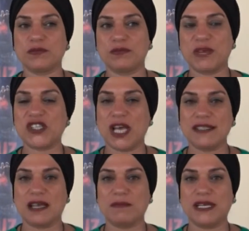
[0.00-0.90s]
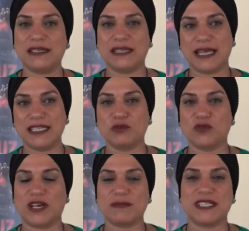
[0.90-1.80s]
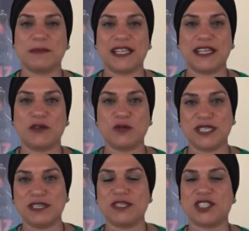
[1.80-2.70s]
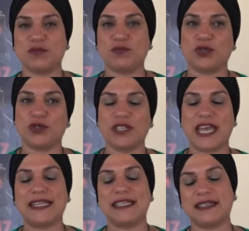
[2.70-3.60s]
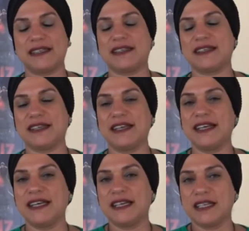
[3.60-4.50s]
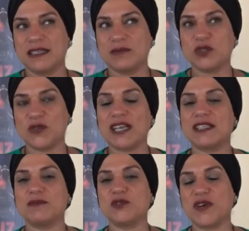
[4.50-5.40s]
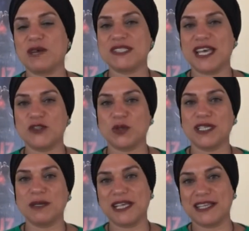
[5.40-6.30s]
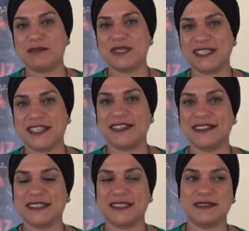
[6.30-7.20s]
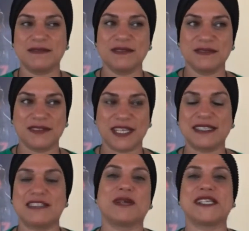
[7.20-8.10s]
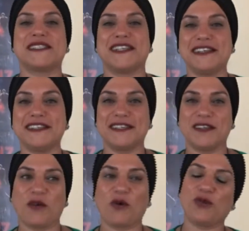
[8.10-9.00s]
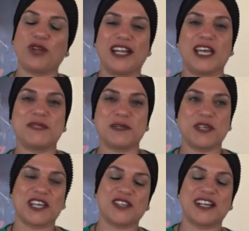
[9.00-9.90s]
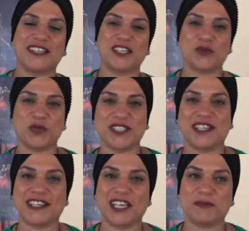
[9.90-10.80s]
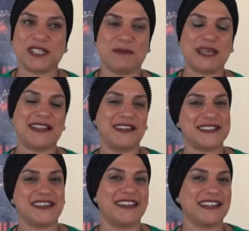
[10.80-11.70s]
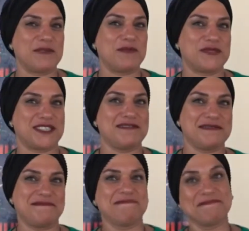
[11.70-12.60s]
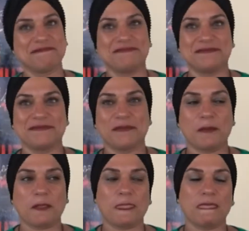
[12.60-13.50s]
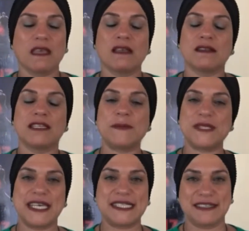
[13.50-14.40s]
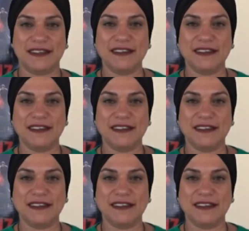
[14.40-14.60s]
beş aydan beri kendi mutfağımızın yemeklerini özlediğimiz için bugün kendi e, mutfak, mutfağımıza ait olan yemeklerimizi tattırmak istedik. Onlarla yaptık. Birkaç arkadaş uğraşarak yaptık. Emeklerine sağlık. Neler yaptınız? Tepsi eti,